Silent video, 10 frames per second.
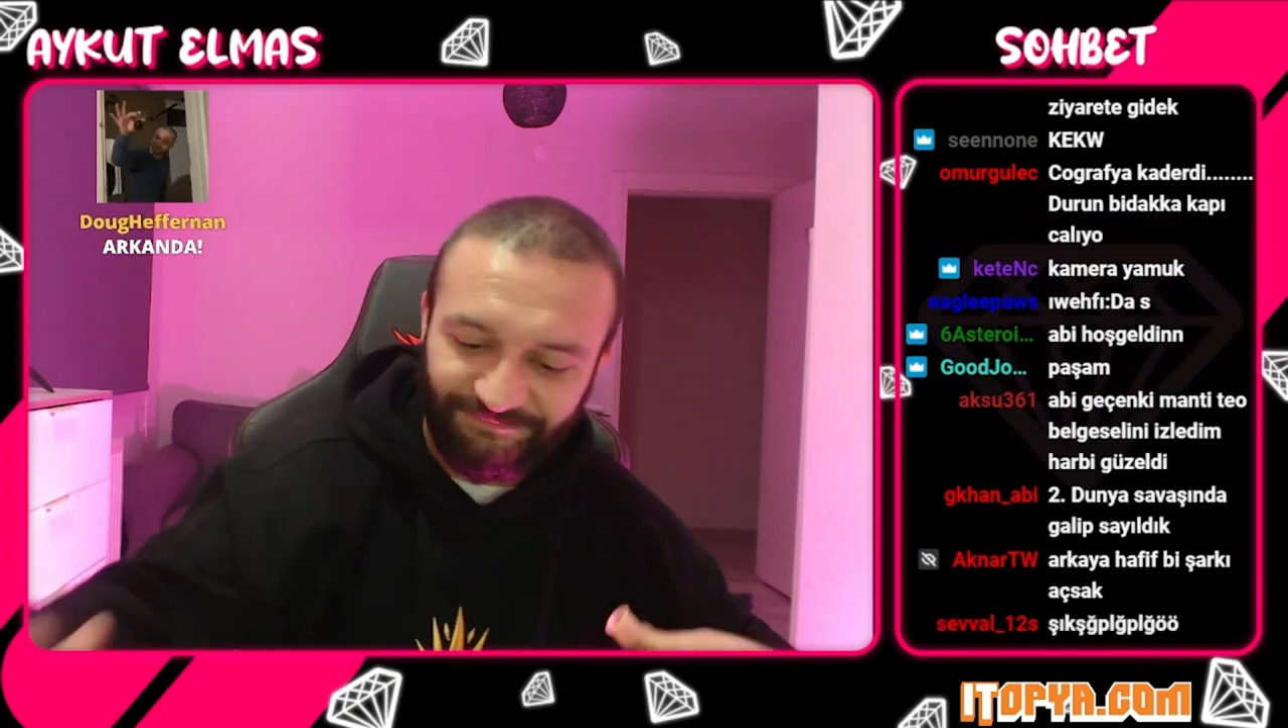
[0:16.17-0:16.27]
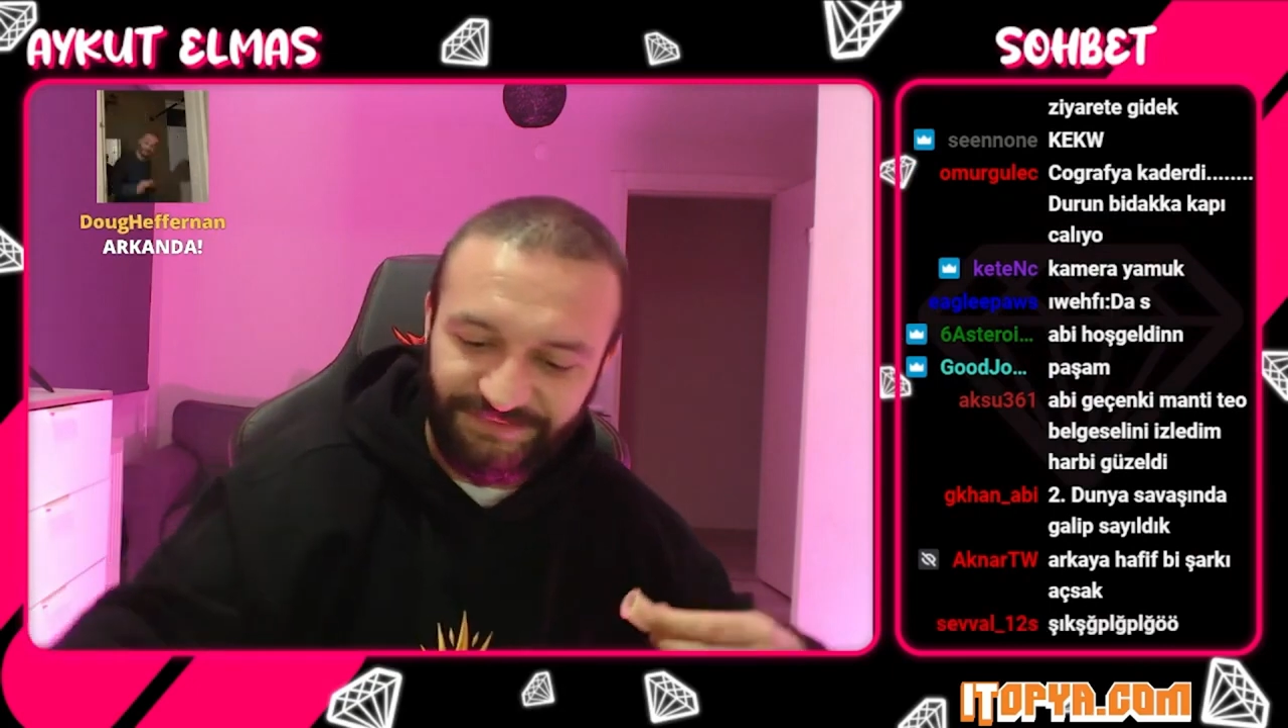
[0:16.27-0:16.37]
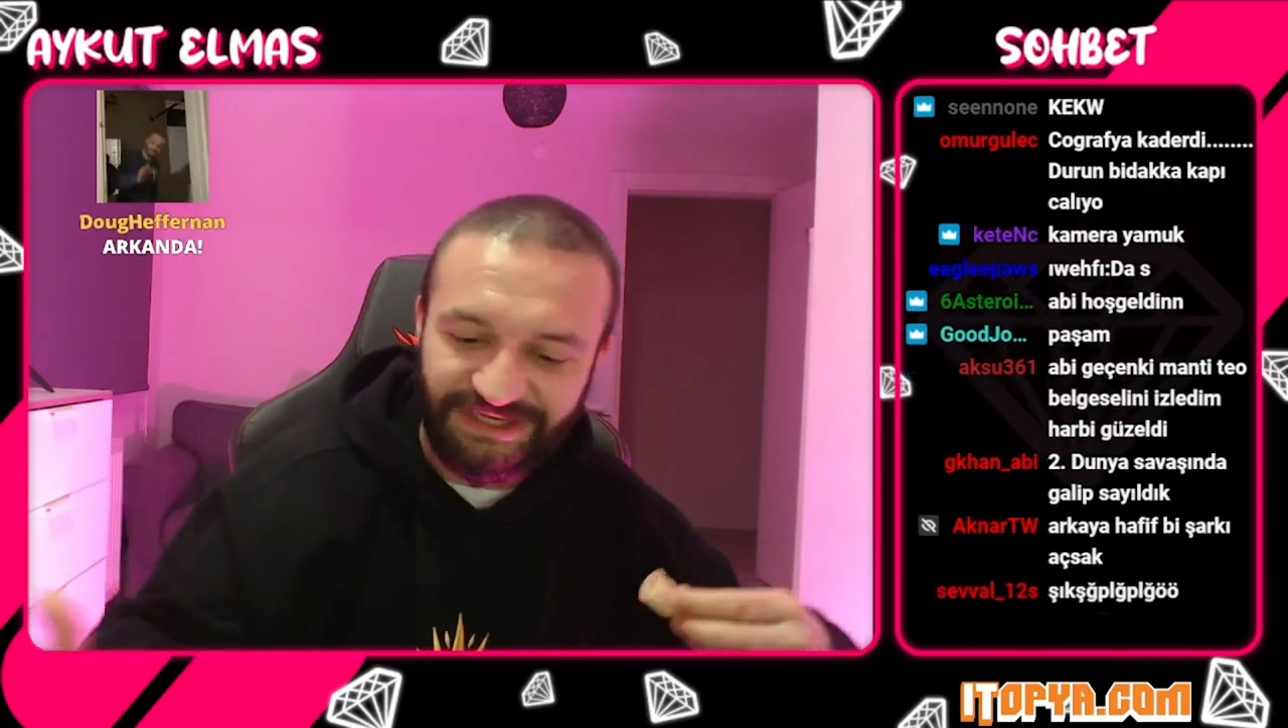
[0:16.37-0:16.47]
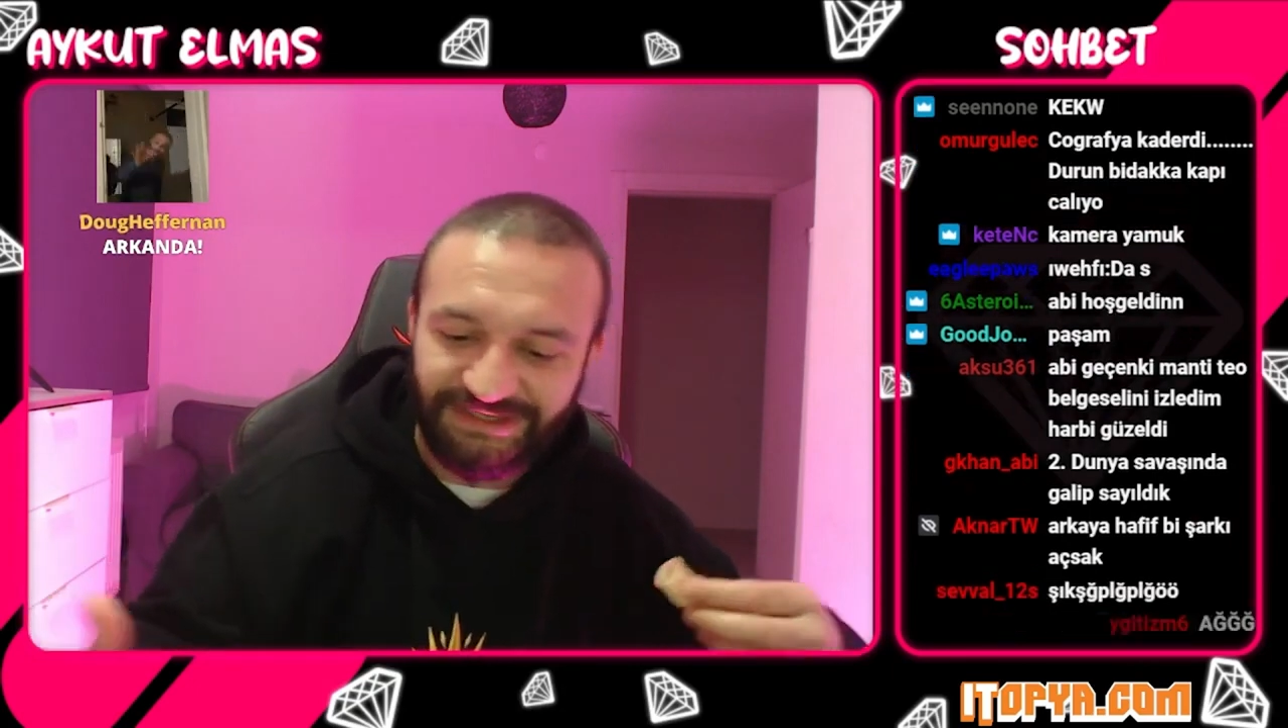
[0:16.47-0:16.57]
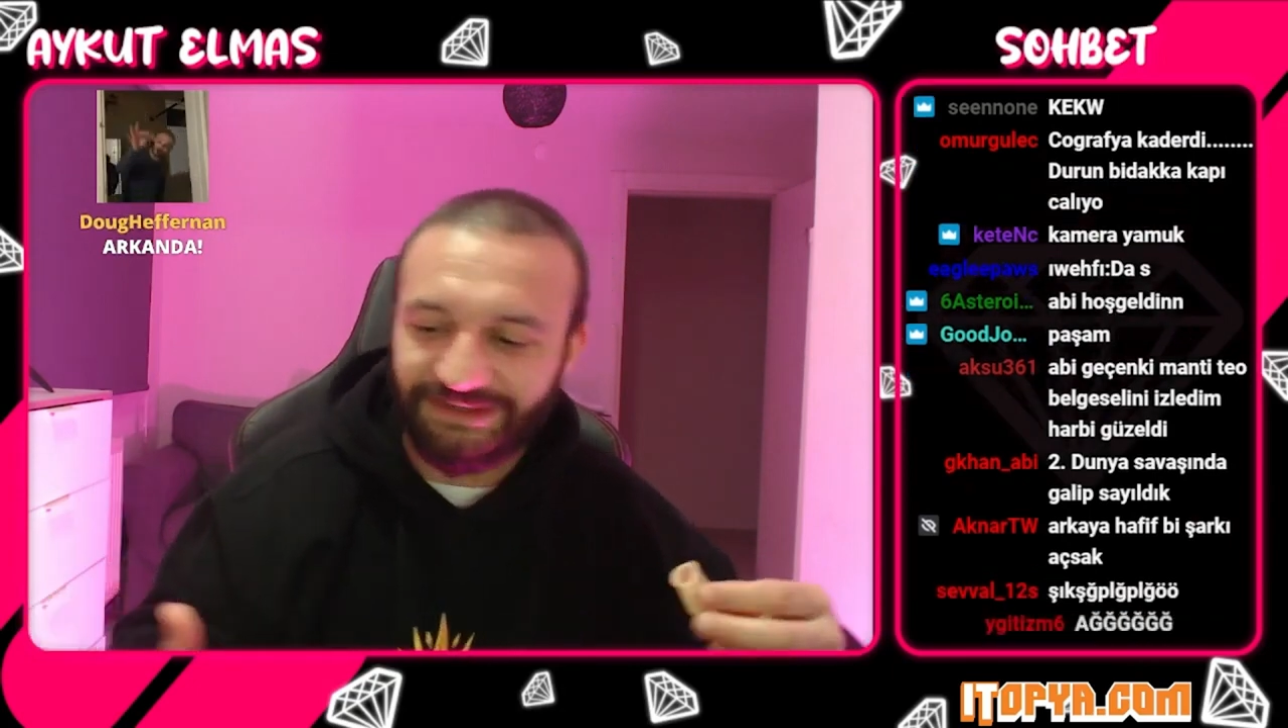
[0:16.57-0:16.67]

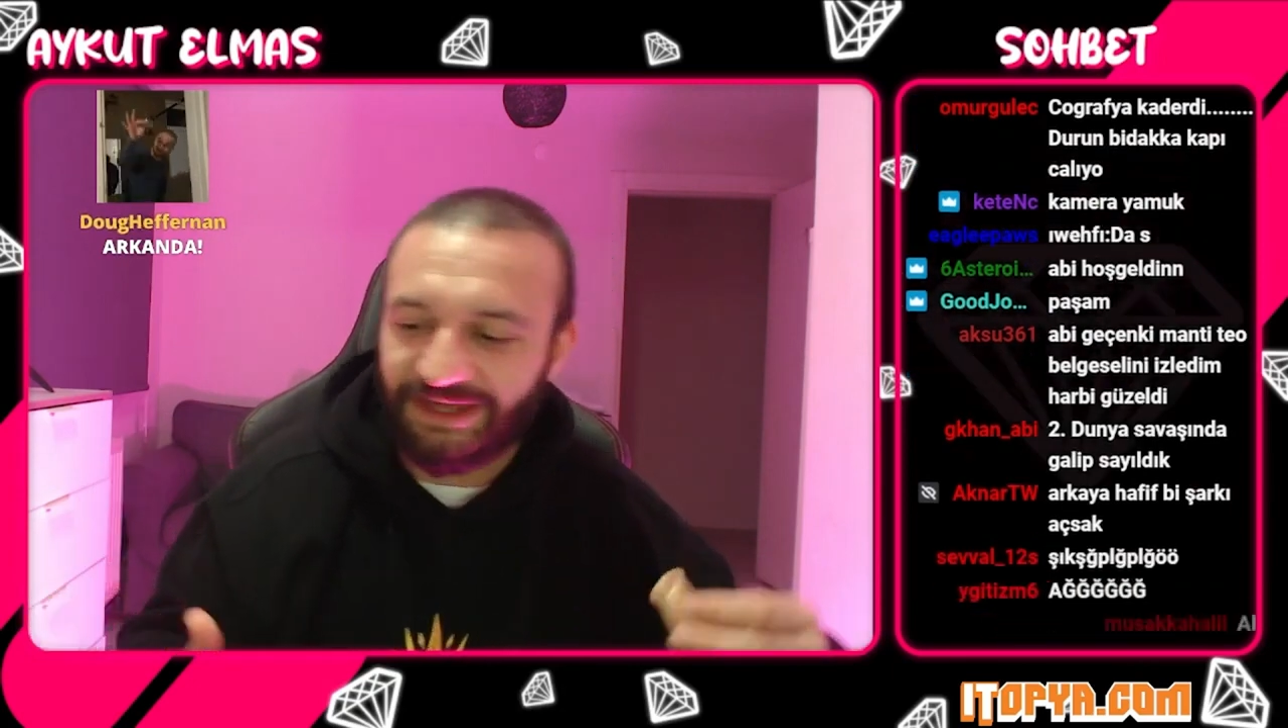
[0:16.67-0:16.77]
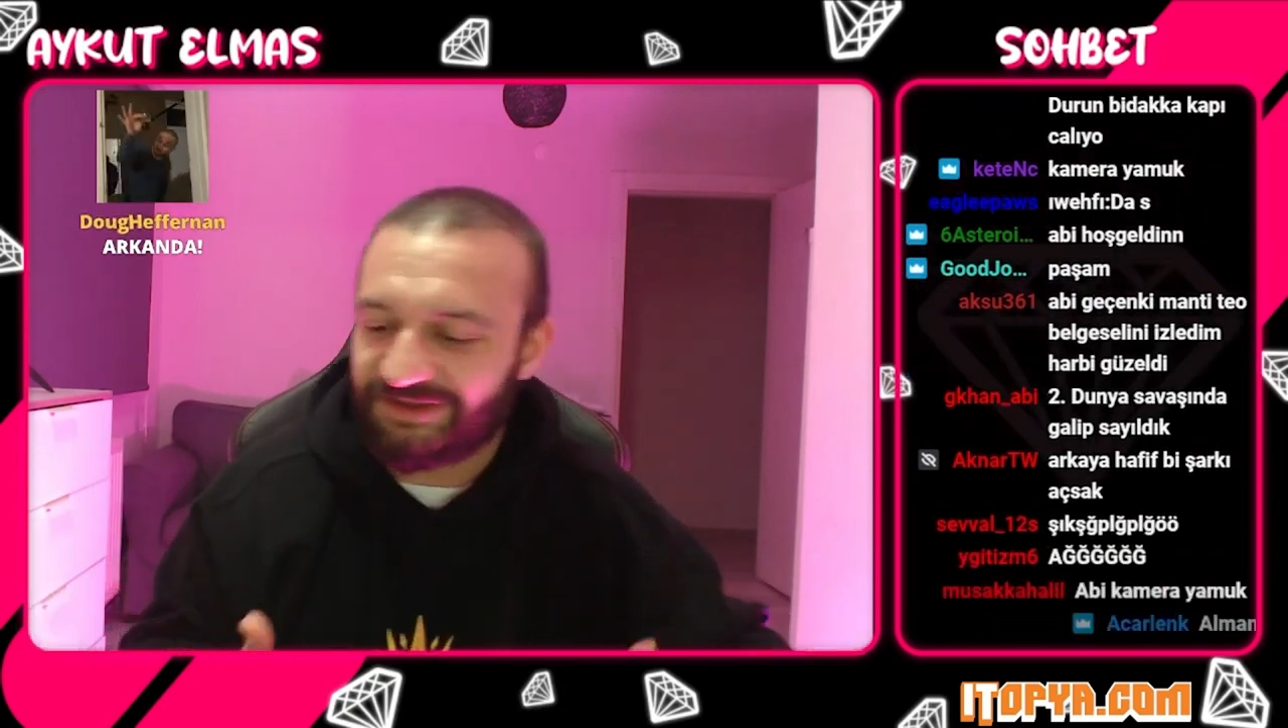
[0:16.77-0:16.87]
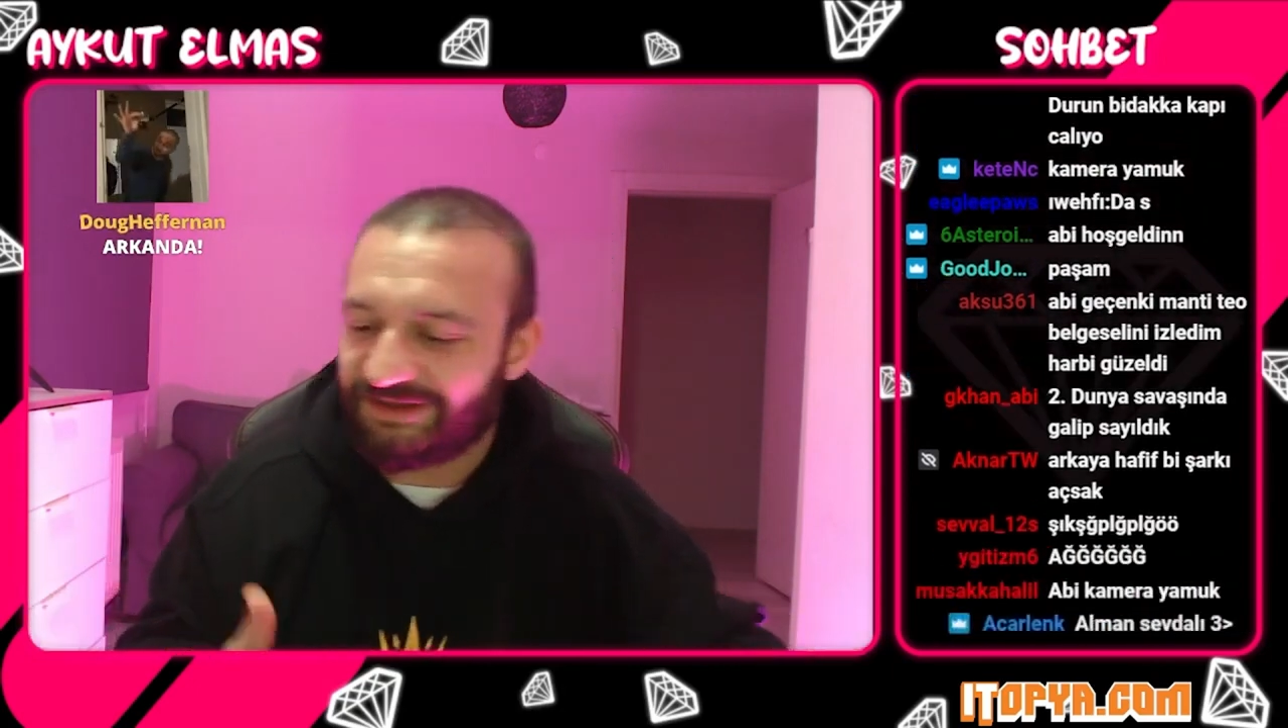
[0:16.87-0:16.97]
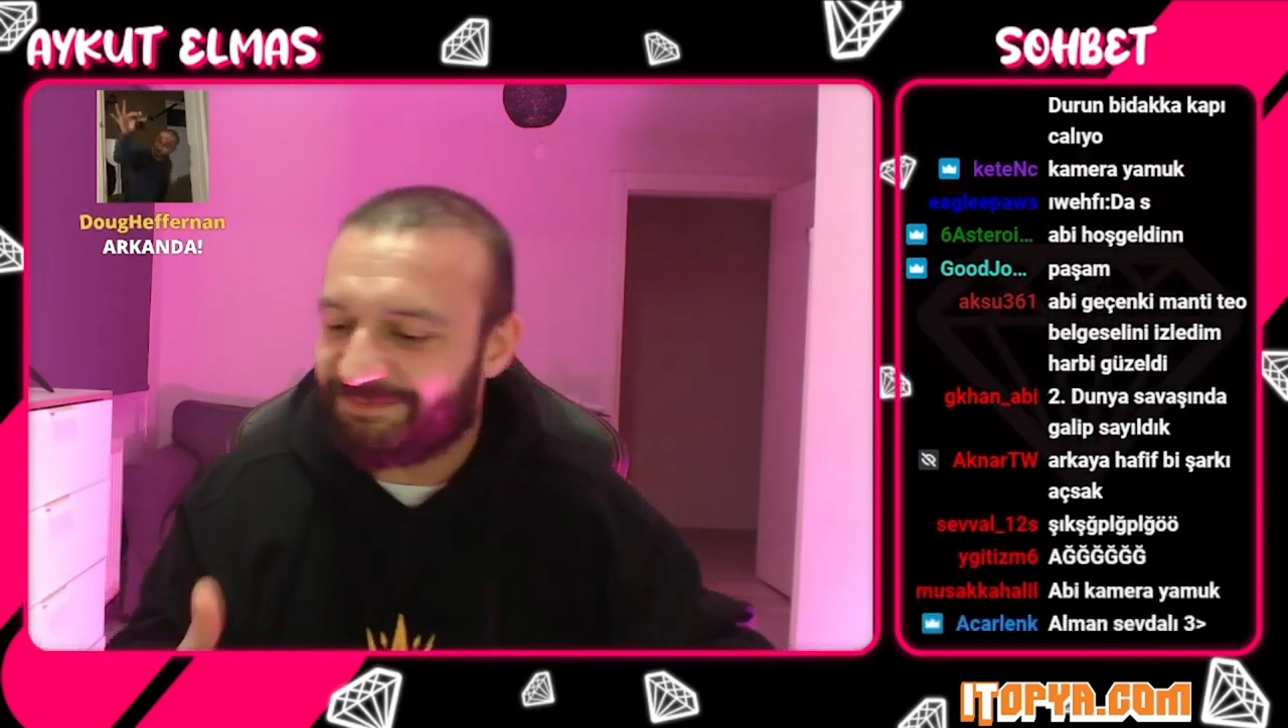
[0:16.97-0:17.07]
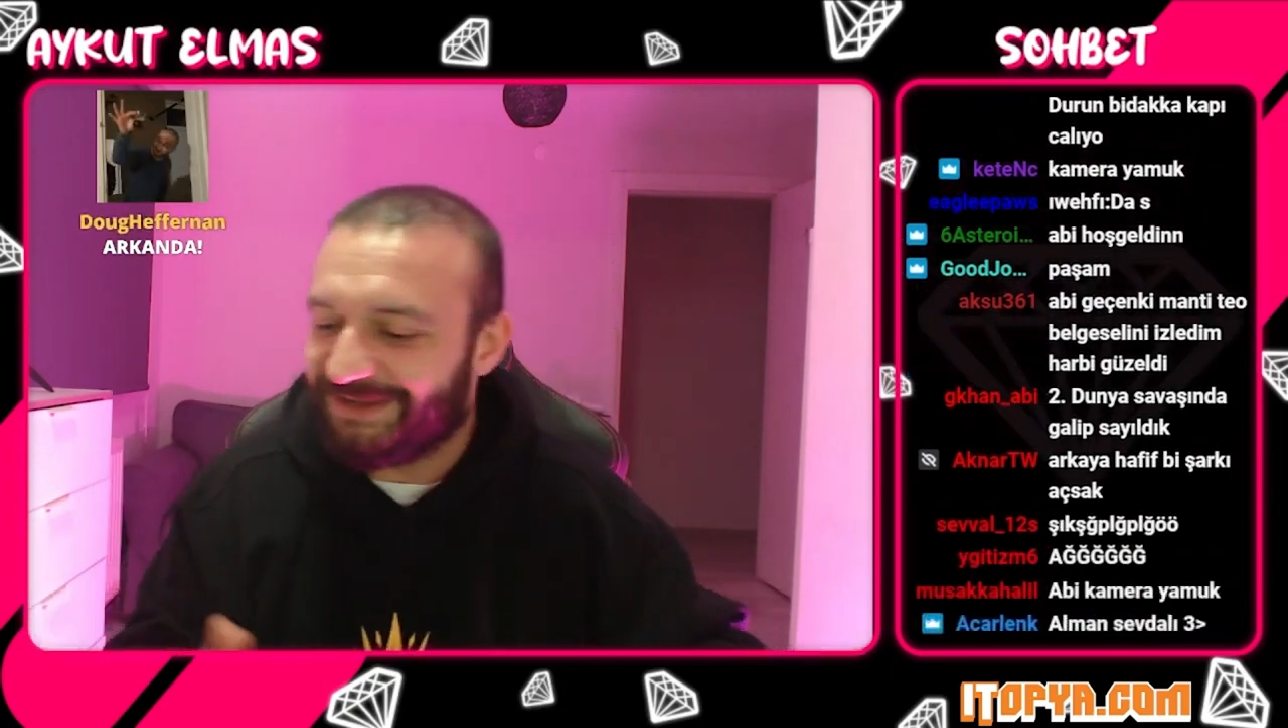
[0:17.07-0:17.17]
yakınlaştık